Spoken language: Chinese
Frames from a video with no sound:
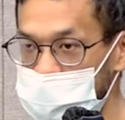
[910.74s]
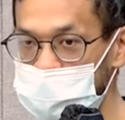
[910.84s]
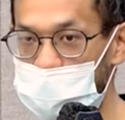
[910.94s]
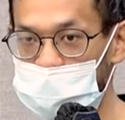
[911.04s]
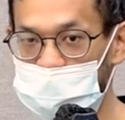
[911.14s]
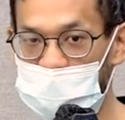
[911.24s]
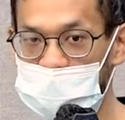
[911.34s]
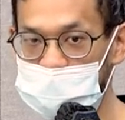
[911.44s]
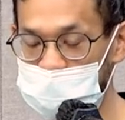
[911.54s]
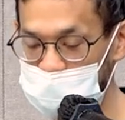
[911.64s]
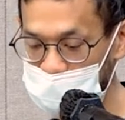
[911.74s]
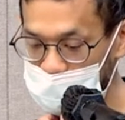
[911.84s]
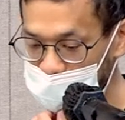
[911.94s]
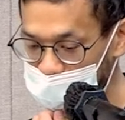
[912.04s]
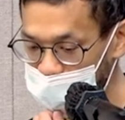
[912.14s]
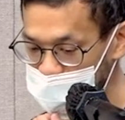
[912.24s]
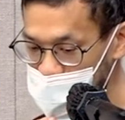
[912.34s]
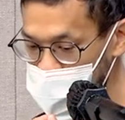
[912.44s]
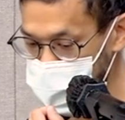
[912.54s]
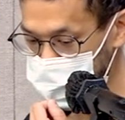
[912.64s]
市码都放在这里。
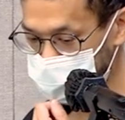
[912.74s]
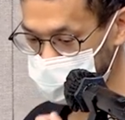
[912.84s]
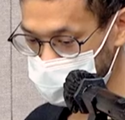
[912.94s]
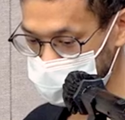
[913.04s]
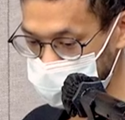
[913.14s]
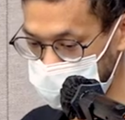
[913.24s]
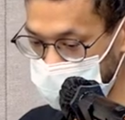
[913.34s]
那在这个 shared